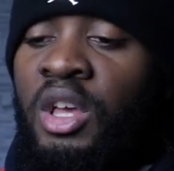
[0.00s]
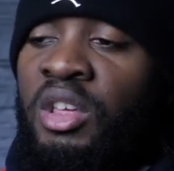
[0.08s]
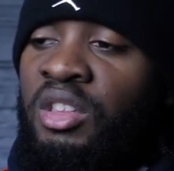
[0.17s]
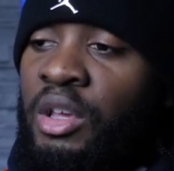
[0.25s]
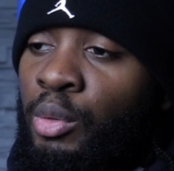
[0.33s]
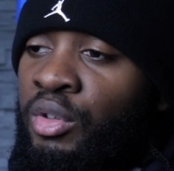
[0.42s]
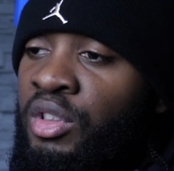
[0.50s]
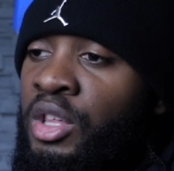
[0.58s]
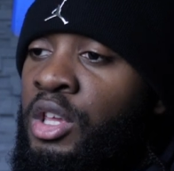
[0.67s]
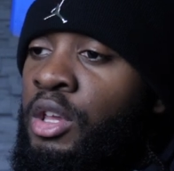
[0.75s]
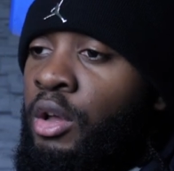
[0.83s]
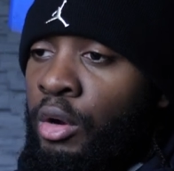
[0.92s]
C'est
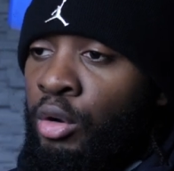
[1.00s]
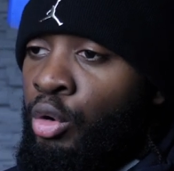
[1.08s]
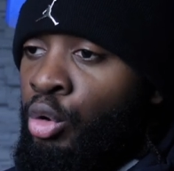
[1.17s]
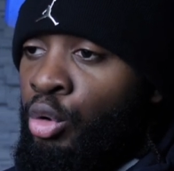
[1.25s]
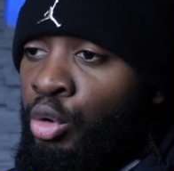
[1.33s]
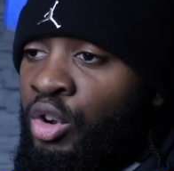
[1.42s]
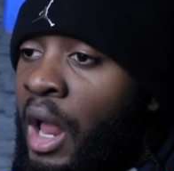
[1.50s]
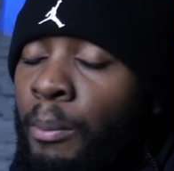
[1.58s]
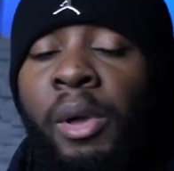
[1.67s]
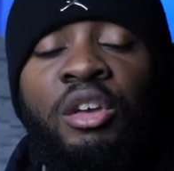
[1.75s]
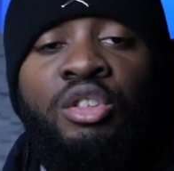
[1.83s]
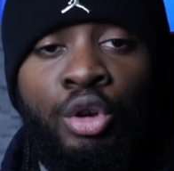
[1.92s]
aussi le, la
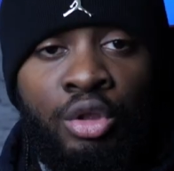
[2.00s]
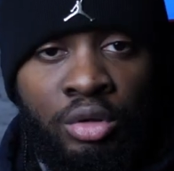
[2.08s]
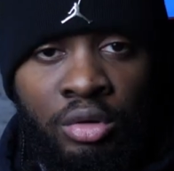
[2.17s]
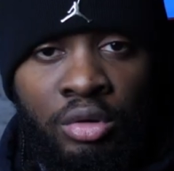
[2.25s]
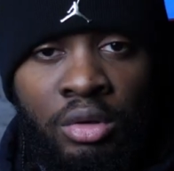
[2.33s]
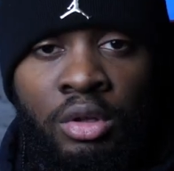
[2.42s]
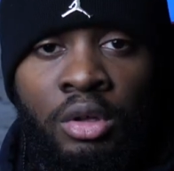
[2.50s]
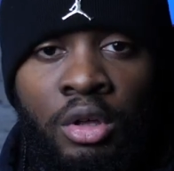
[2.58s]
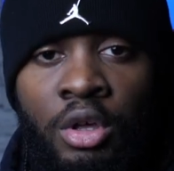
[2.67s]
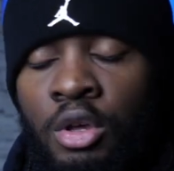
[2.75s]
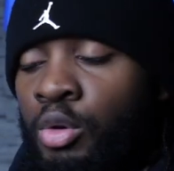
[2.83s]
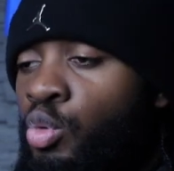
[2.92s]
personne
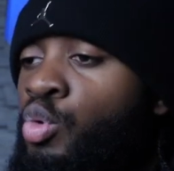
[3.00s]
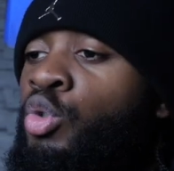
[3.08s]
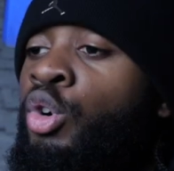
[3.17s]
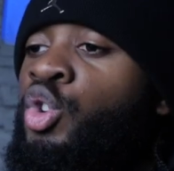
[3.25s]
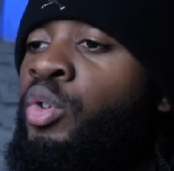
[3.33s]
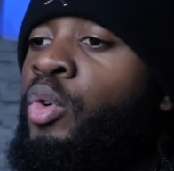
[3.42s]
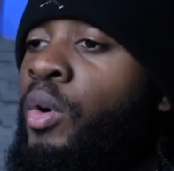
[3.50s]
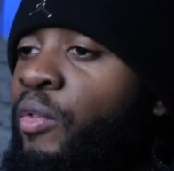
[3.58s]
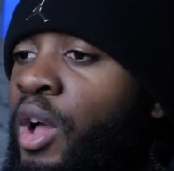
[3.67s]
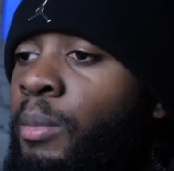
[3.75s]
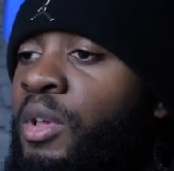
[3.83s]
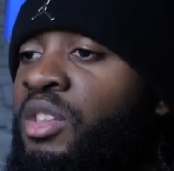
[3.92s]
où quand tu vas lui
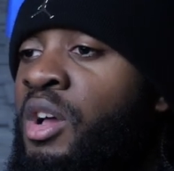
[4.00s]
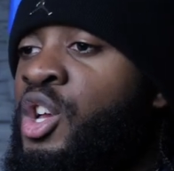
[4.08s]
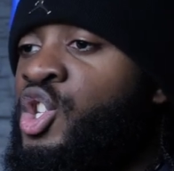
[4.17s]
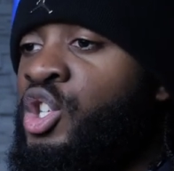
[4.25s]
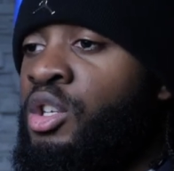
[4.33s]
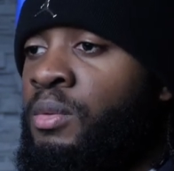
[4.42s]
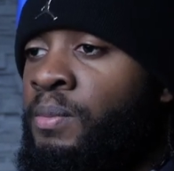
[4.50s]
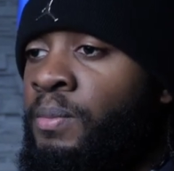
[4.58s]
envoyer un message,